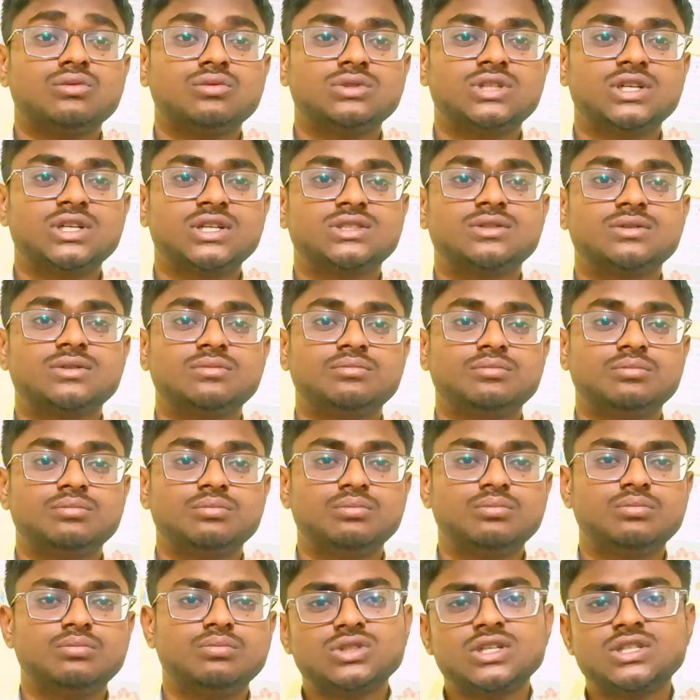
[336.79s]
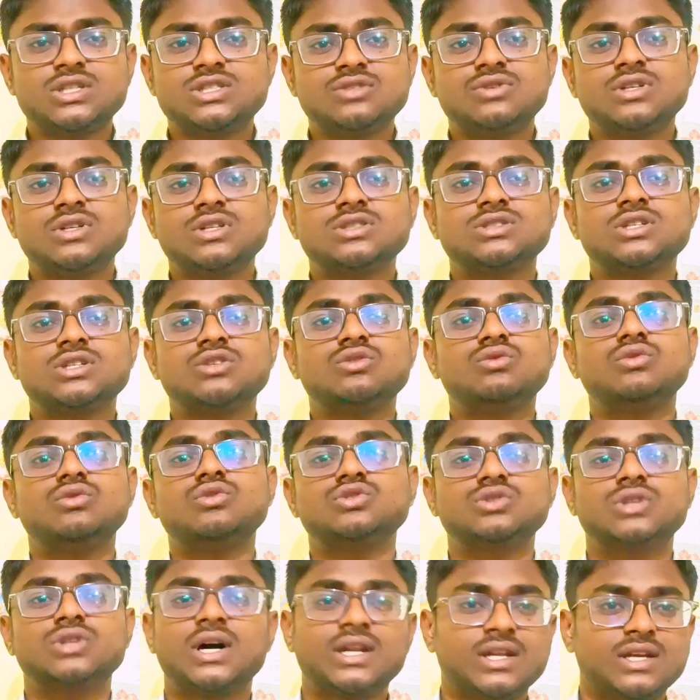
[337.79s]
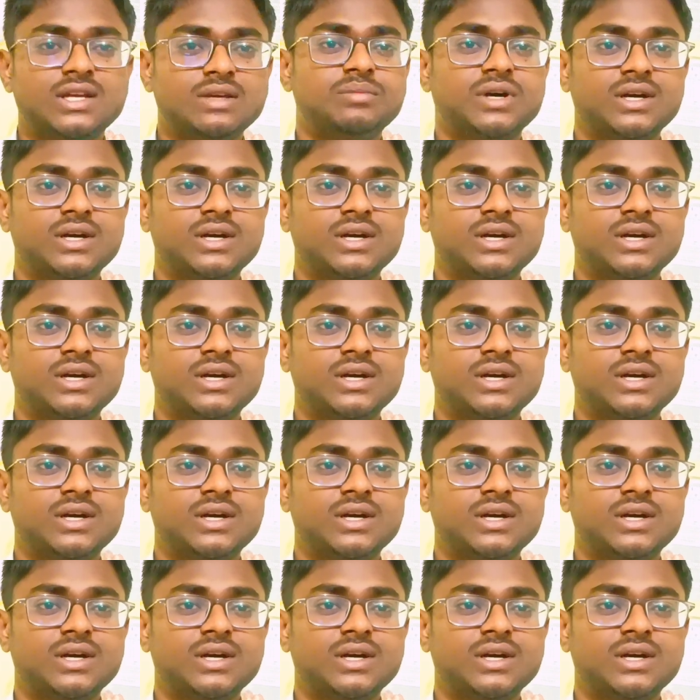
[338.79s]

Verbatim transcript: जैसे उसके जीवन स्तर को वो सुधार नहीं